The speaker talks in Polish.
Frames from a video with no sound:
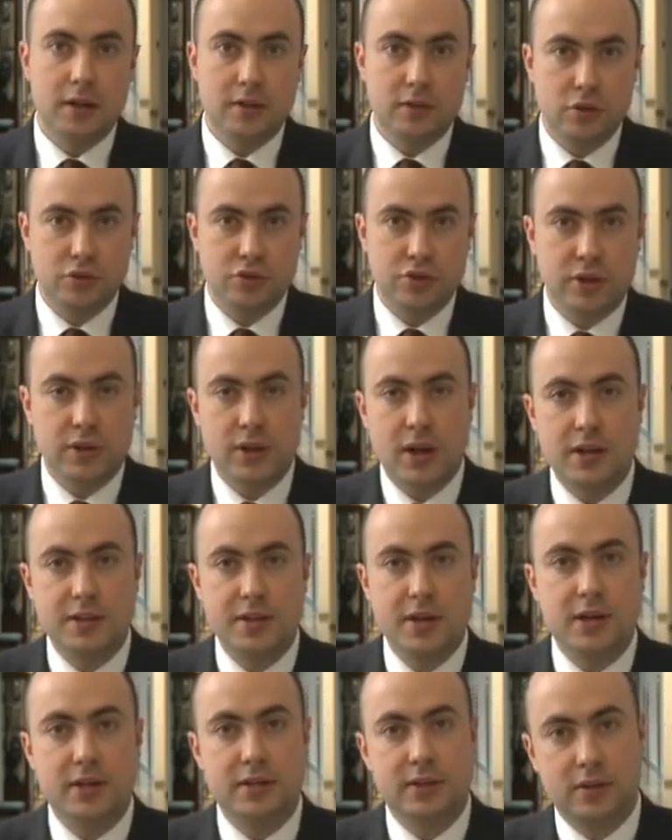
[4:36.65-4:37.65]

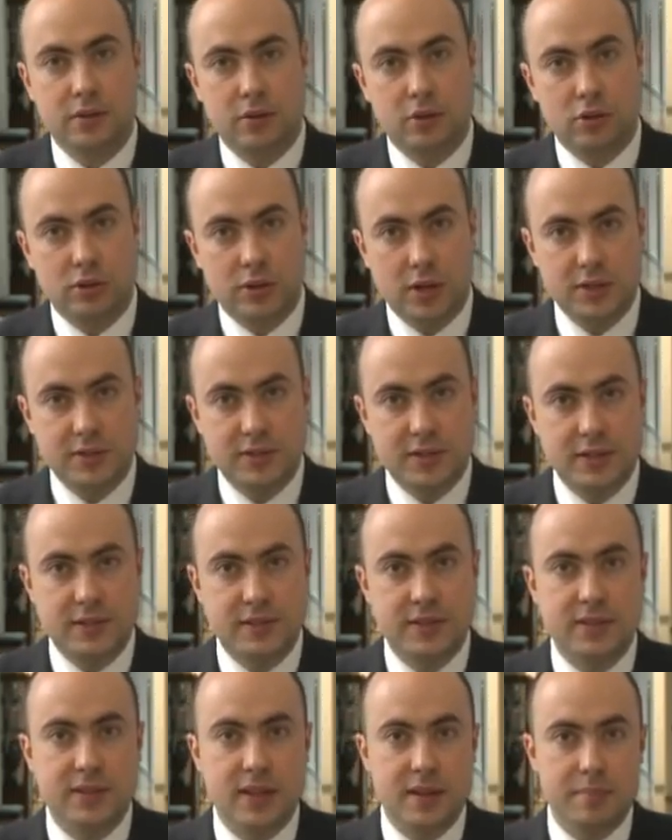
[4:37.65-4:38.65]
dociekaniach
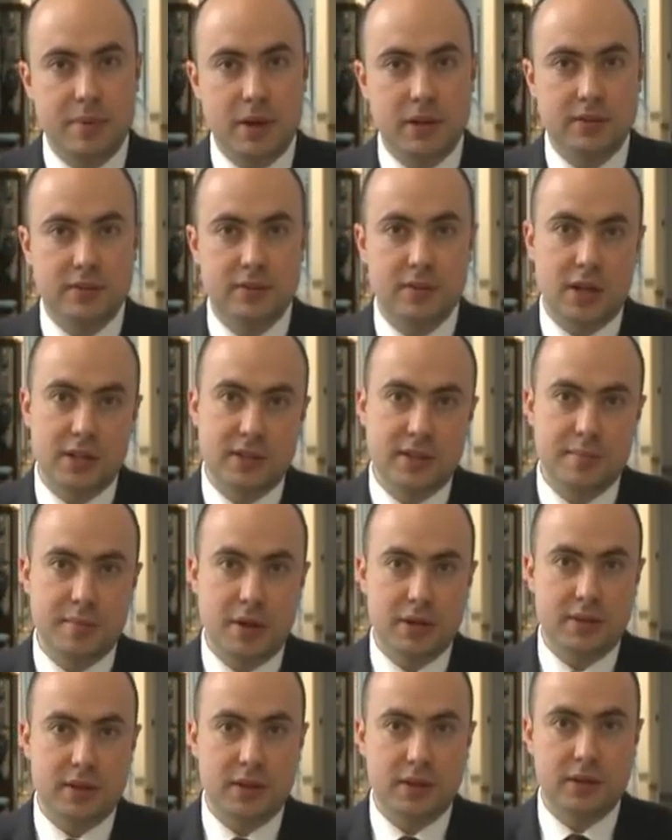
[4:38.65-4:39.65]
organizacji debat na
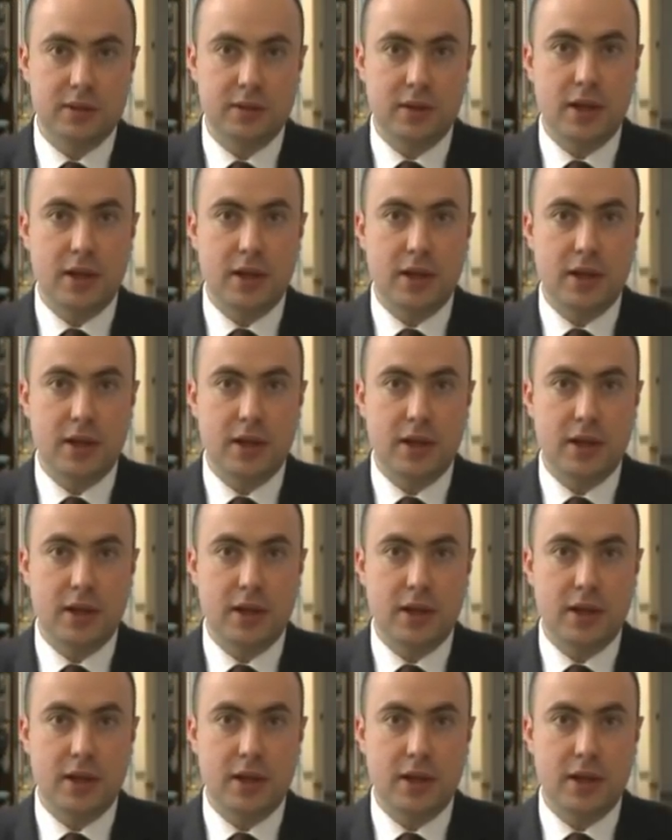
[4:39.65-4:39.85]
tematach